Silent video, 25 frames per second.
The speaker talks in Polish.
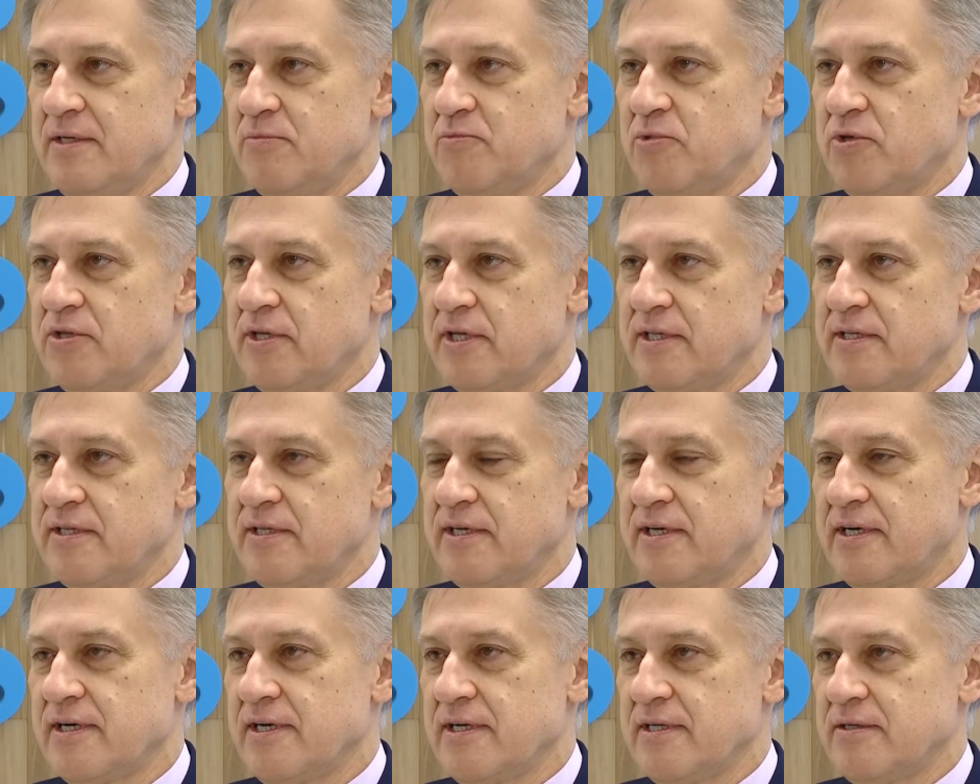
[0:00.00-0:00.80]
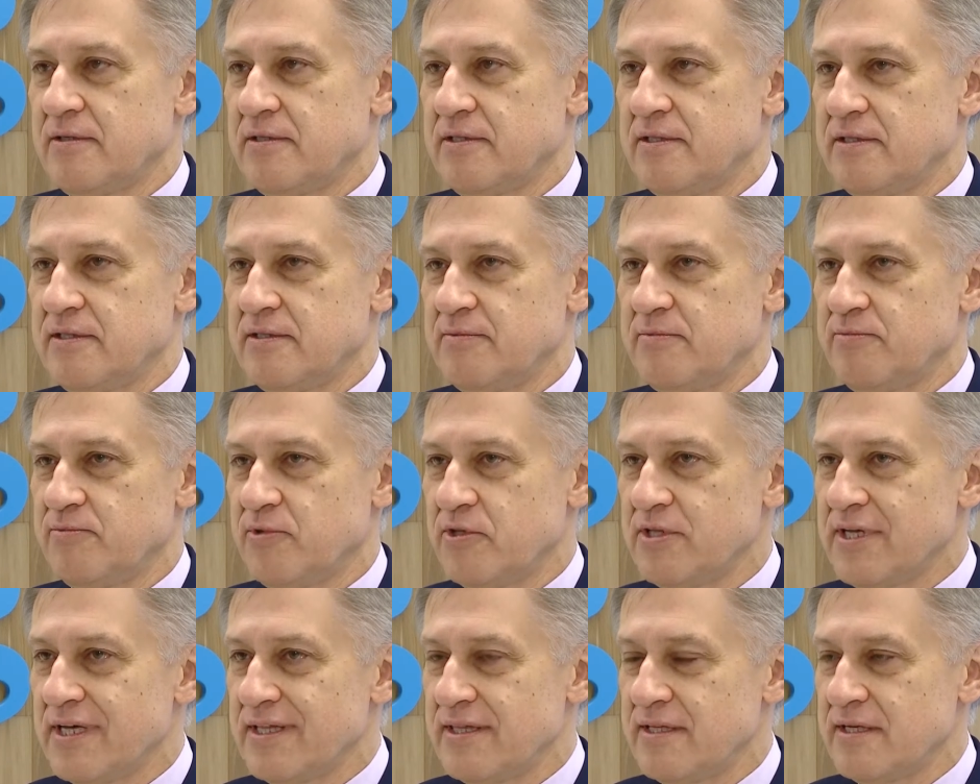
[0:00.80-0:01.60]
podatnika e,
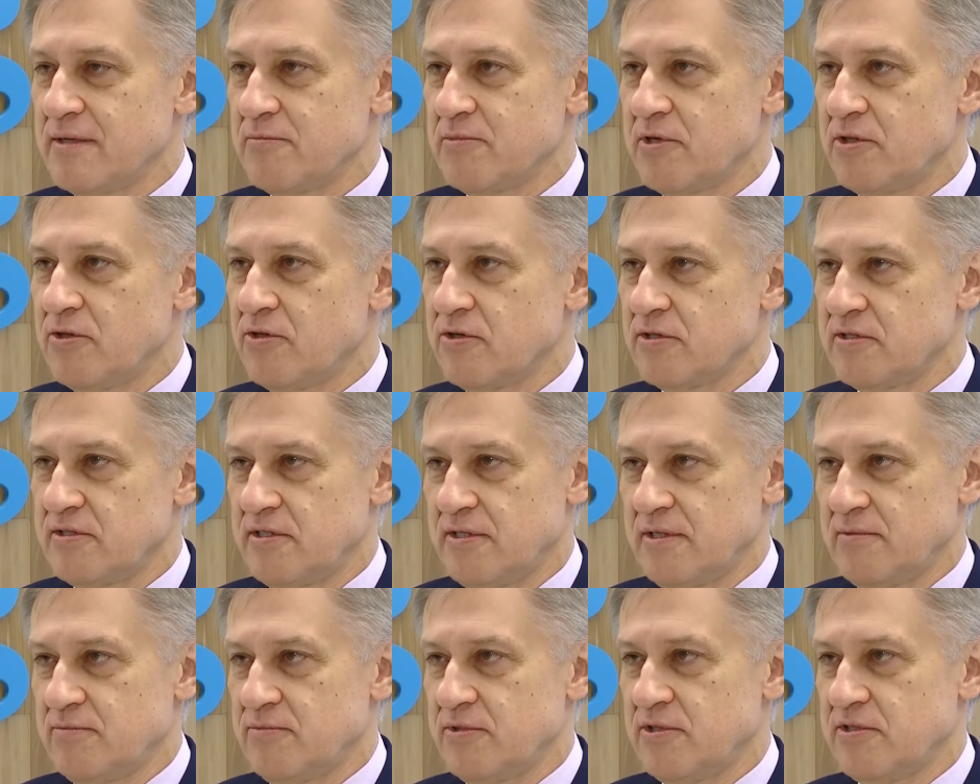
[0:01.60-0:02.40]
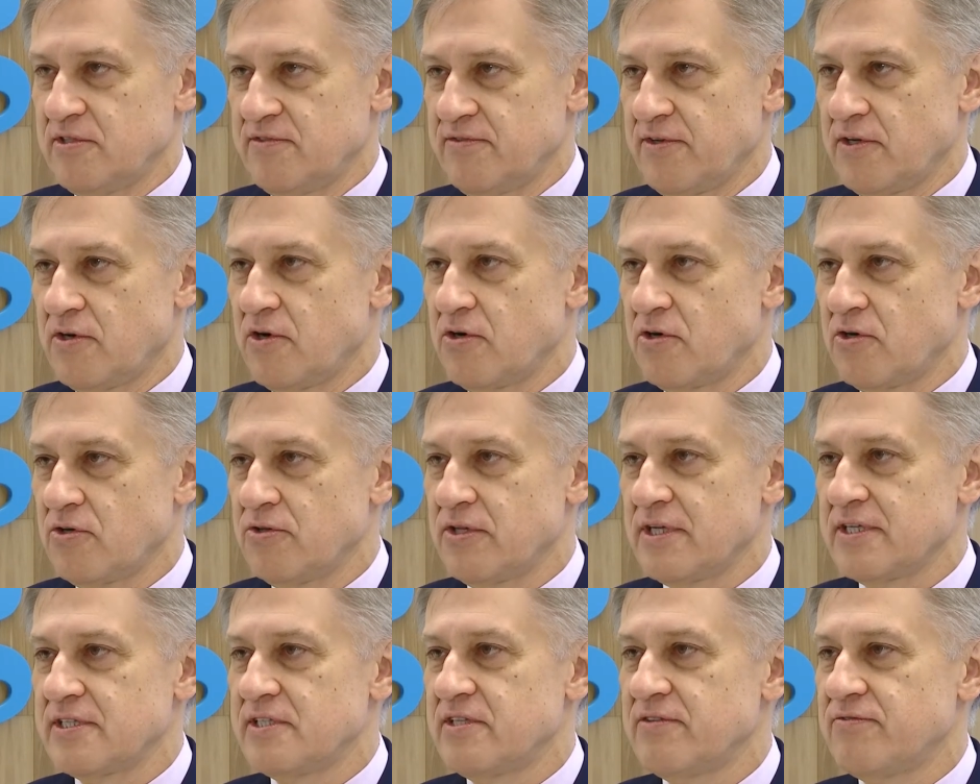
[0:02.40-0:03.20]
podatnik ma dostęp do swojego
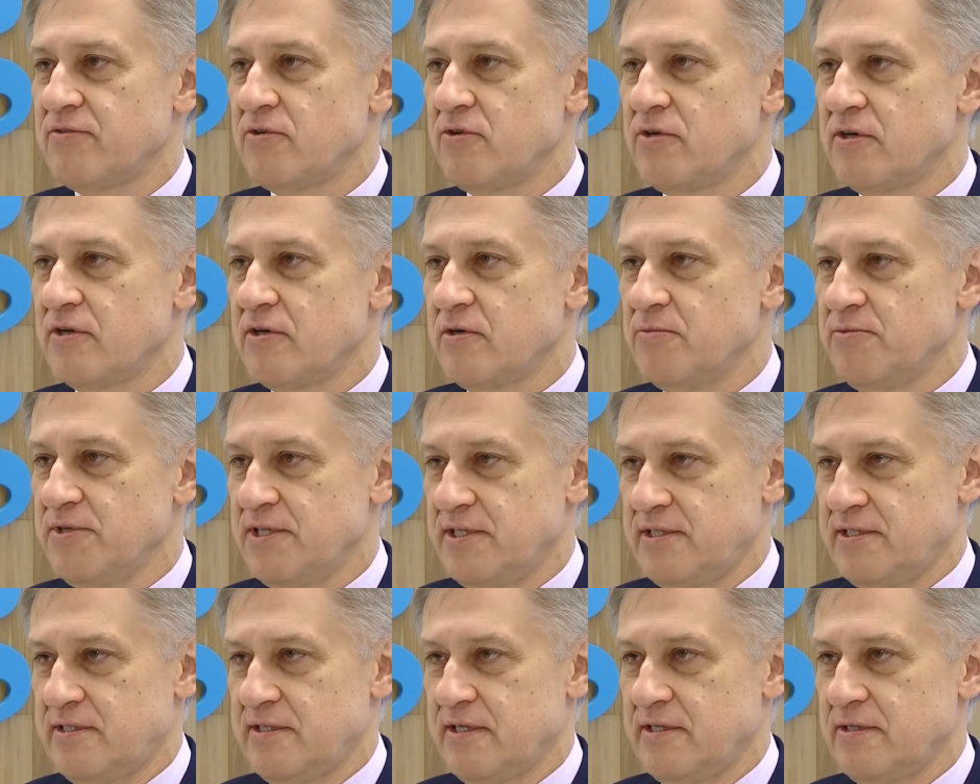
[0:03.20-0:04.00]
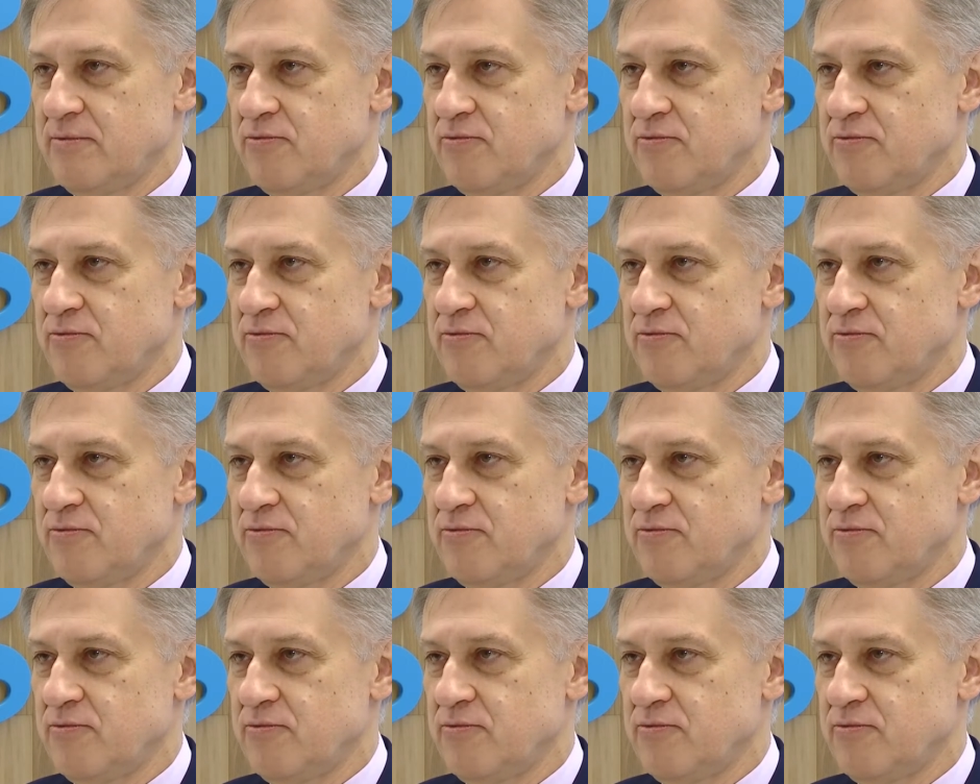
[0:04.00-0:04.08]
konta z dowolnego miejsca.